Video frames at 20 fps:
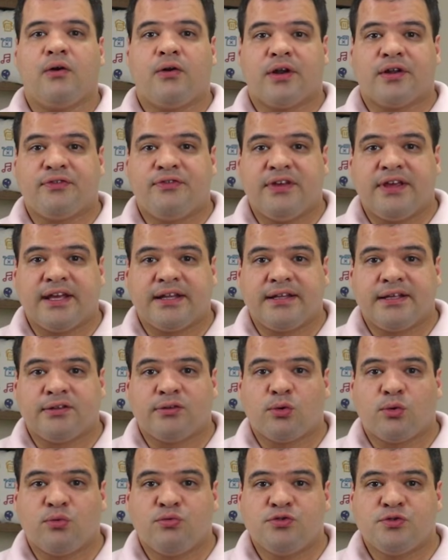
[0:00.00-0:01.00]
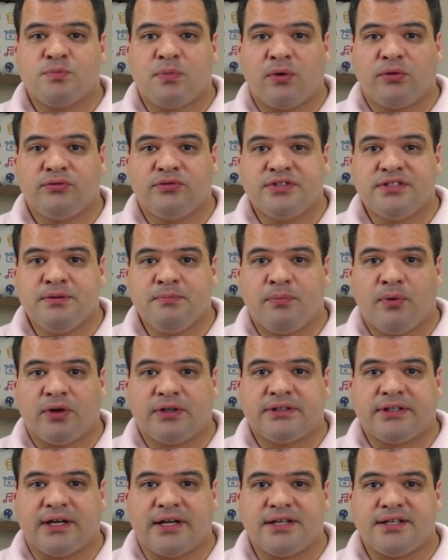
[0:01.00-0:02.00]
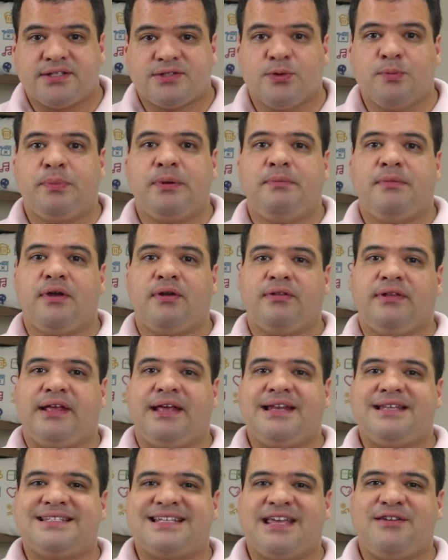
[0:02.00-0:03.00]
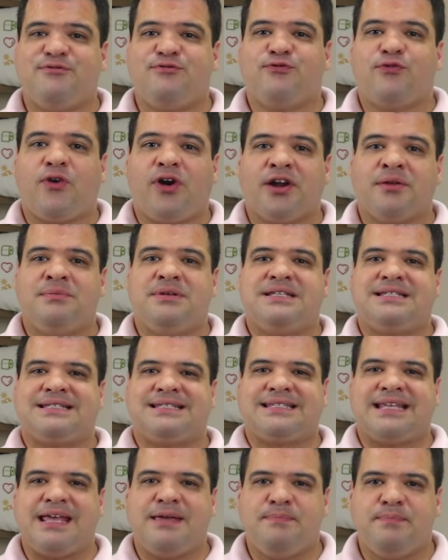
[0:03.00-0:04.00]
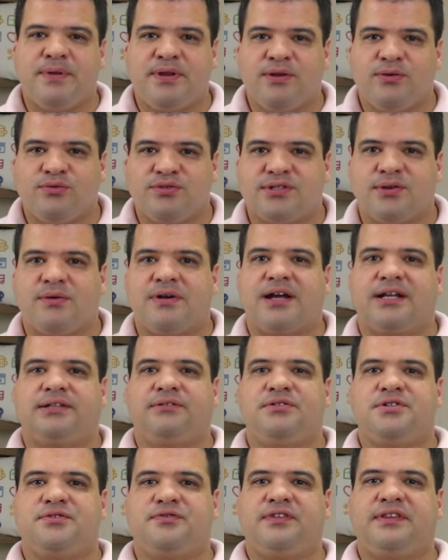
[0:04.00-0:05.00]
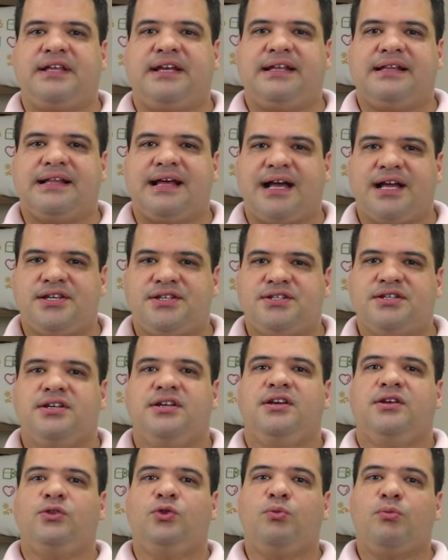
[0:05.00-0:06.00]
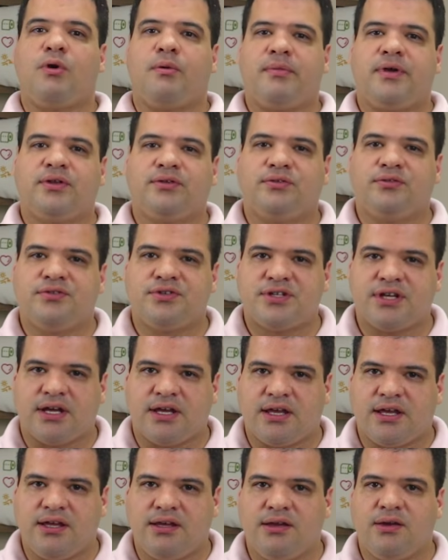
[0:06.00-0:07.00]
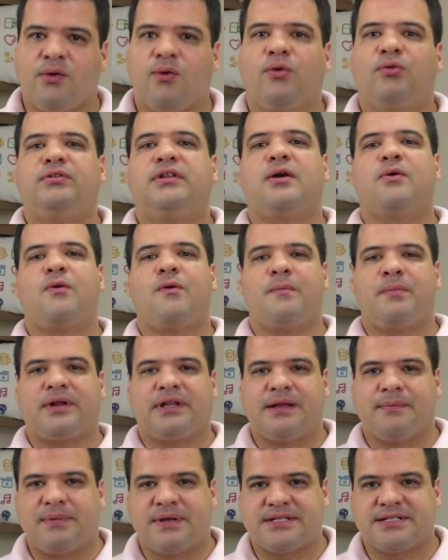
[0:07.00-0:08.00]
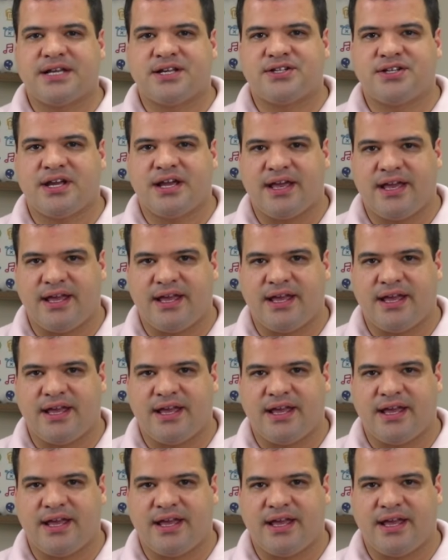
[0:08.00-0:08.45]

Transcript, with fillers: Agora fique atento a alguns pontos importantes. O primeiro deles é informar informe sempre o seu cartão de fidelidade no momento do check-in ou da compra da passagem